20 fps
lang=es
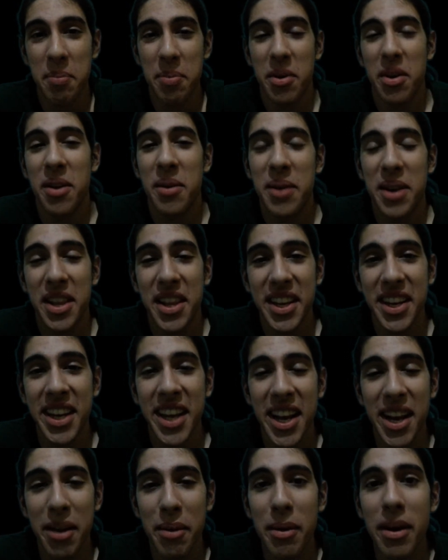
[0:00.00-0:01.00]
Pero la verdad es que
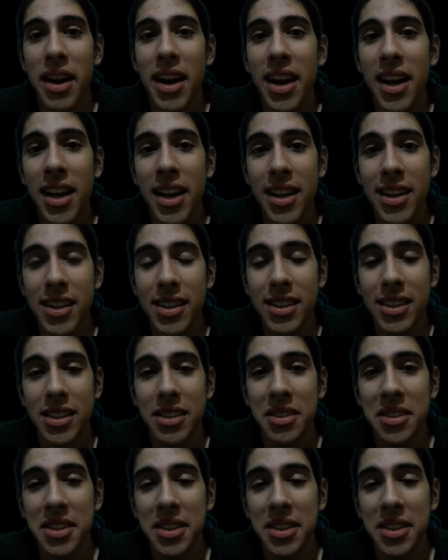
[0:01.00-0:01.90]
acabará y no